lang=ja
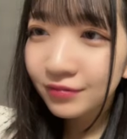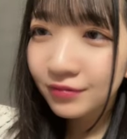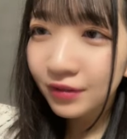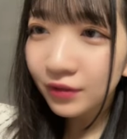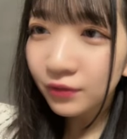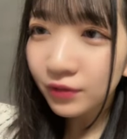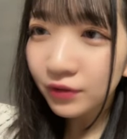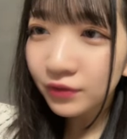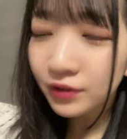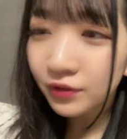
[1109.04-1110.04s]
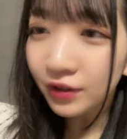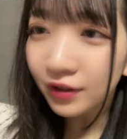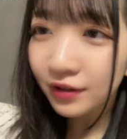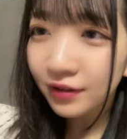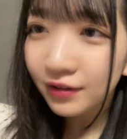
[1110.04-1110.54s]
あ小顔の人だ
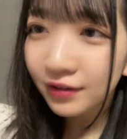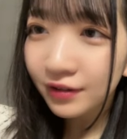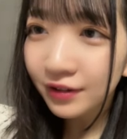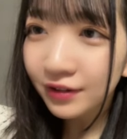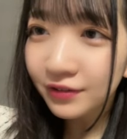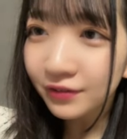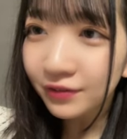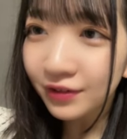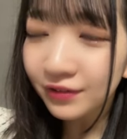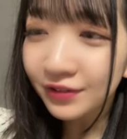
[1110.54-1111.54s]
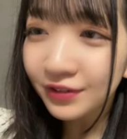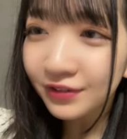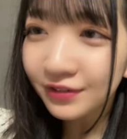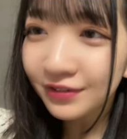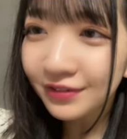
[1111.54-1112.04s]
ありがとう小顔の人